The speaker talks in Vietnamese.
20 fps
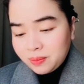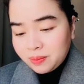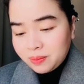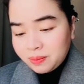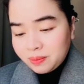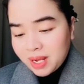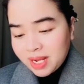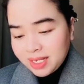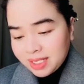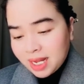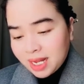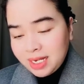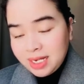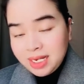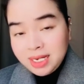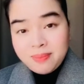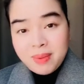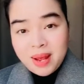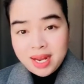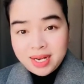Mai
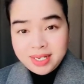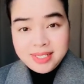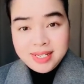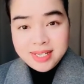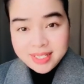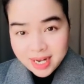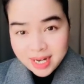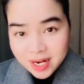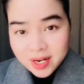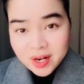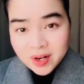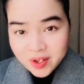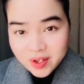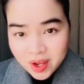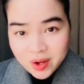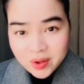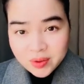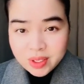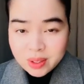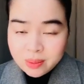thấy bạn liệt kê rất
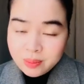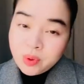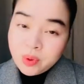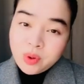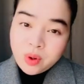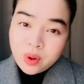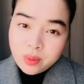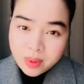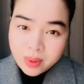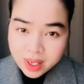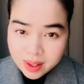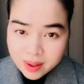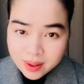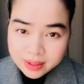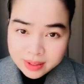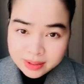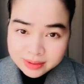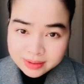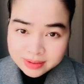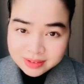nhiều xong cuối cùng Mai
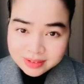nói